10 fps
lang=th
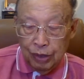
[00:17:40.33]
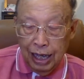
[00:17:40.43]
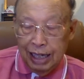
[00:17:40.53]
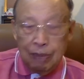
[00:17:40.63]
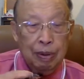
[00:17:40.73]

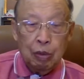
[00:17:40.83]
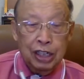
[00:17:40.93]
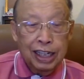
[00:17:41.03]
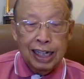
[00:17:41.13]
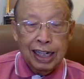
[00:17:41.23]
อันนี้เป็นบท
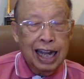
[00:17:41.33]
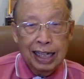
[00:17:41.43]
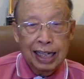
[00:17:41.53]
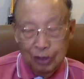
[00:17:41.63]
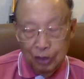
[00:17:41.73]
เรียนง่าย
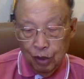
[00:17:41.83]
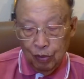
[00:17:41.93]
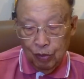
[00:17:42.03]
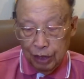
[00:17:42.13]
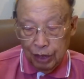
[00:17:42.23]
ๆ เนาะ
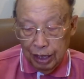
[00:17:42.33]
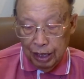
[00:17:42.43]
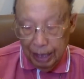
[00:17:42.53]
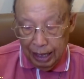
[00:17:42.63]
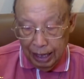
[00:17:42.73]

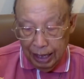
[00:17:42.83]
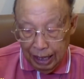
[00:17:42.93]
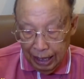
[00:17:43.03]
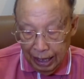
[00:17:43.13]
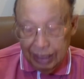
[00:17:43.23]

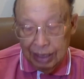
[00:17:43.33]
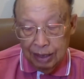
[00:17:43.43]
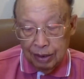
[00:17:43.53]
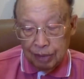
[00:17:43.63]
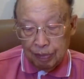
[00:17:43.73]
อันนึง
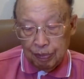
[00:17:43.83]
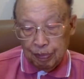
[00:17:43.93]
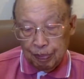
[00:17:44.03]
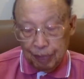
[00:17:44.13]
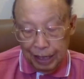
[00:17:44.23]

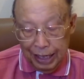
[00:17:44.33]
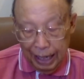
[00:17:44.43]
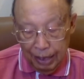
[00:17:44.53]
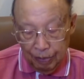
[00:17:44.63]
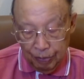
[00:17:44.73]
เป็นหยั
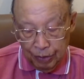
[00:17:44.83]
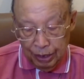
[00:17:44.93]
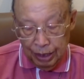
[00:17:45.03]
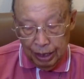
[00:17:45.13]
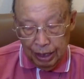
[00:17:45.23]
ง
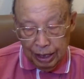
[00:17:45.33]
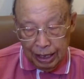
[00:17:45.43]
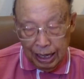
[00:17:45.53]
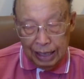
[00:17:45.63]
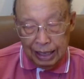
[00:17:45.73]

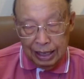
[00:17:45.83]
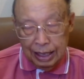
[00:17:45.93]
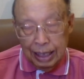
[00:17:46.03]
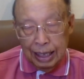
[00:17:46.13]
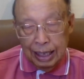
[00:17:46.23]
การ
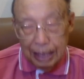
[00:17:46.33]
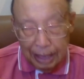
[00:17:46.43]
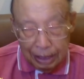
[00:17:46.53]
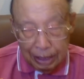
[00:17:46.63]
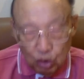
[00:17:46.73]

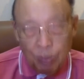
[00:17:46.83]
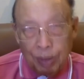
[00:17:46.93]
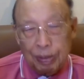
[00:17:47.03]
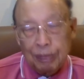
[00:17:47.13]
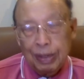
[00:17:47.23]
สุขภาพ
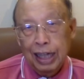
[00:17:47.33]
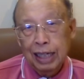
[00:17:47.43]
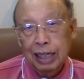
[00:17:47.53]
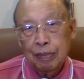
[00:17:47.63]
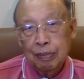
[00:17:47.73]
เข้มแข็ง
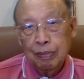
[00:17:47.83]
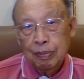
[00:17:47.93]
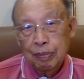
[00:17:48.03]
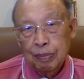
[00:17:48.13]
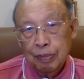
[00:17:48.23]
นี่
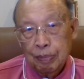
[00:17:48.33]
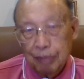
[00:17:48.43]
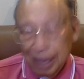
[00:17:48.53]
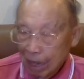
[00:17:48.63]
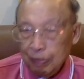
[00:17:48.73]

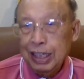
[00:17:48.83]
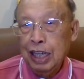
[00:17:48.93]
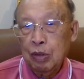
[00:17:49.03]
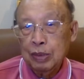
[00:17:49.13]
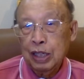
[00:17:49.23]
แม่น้ำพระทั
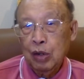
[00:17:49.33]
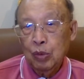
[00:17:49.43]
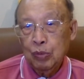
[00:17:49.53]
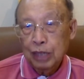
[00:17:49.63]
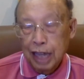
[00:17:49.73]
ยของพระเจ้า
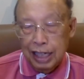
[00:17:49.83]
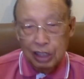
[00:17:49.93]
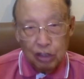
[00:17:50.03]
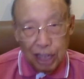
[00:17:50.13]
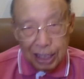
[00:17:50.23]
การ
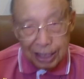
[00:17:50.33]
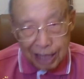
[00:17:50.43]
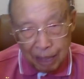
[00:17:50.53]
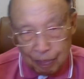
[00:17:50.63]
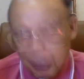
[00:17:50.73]
เยียวยารัก
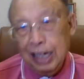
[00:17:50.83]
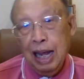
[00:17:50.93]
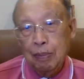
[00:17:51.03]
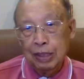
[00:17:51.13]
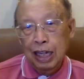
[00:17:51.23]
ษาเป็น
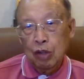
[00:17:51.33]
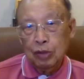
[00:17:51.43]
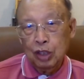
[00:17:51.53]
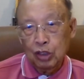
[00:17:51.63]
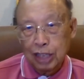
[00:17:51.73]
น้ำพระทัยของพ
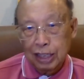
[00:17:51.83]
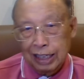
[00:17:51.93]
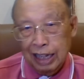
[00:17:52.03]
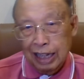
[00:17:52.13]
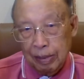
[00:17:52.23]
ระเจ้าตั้งแต่
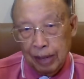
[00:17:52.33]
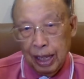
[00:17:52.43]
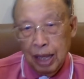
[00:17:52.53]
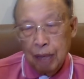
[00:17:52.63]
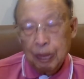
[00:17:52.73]
ใดมา
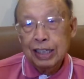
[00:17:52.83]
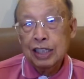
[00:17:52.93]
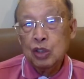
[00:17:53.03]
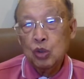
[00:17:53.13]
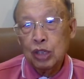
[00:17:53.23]
พระเย
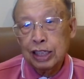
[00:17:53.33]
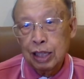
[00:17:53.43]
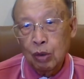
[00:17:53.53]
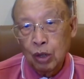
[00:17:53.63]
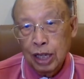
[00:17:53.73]
ซูคริสต์
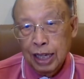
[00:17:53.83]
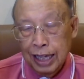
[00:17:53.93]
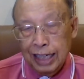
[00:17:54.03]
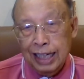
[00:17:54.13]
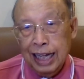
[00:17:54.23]
เจ้า
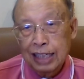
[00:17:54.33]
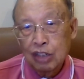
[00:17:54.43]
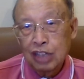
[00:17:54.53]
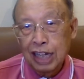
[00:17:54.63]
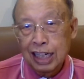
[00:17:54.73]
เหตุการเยี
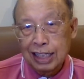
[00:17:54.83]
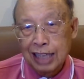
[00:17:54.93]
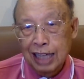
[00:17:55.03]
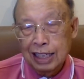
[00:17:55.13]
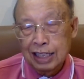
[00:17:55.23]
ยวยารัก
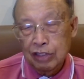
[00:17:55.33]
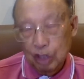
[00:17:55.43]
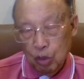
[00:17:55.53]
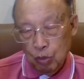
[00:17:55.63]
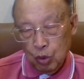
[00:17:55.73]
ษาในชีวิต
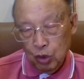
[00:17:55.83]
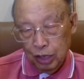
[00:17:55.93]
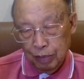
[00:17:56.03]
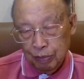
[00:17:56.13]
ของพระองค์นะ